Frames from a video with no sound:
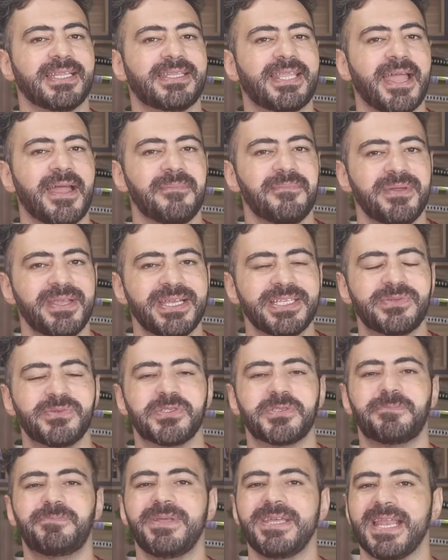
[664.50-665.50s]
se até mesmo
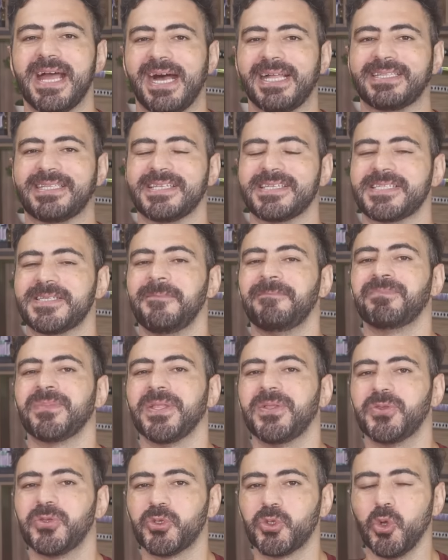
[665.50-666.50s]
os piratas
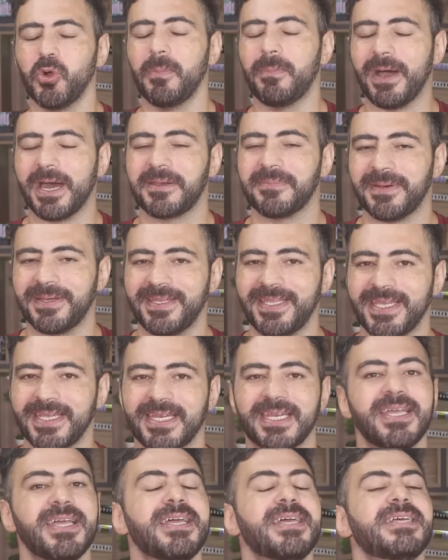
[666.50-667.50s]
do Barba
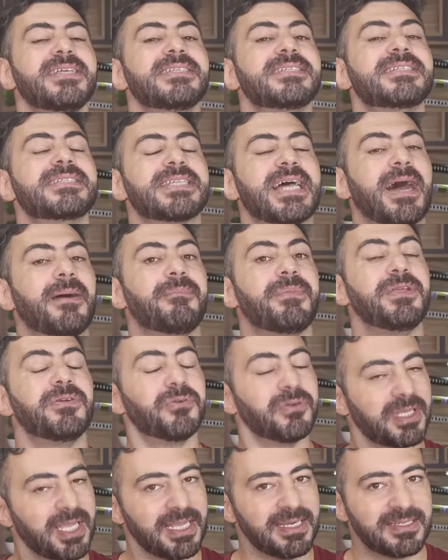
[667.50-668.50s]
Negra
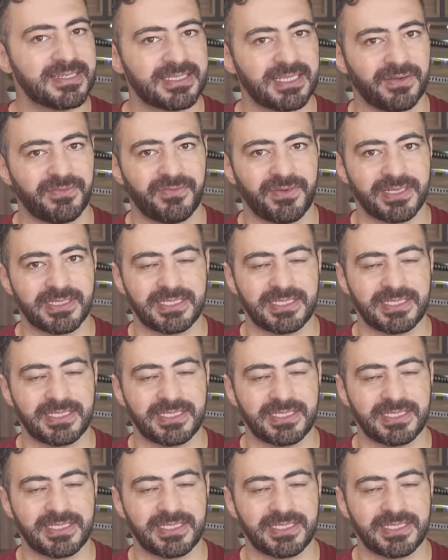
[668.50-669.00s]
sabem o que ele está